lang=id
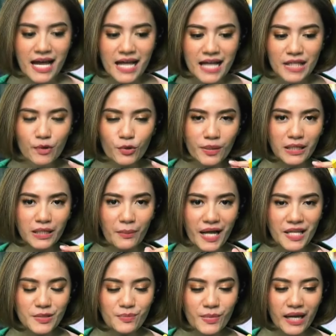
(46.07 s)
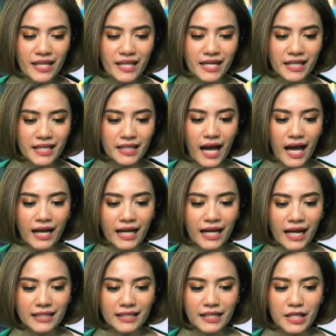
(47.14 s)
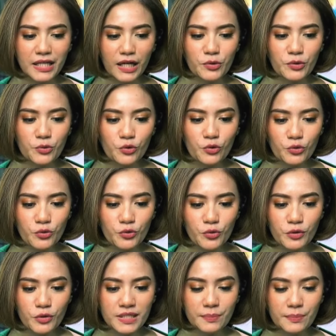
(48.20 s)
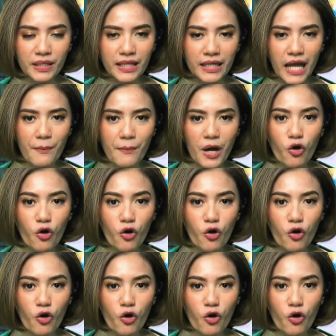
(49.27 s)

Sebelum kita bahas biayanya, kita akan tanyakan dulu seperti apa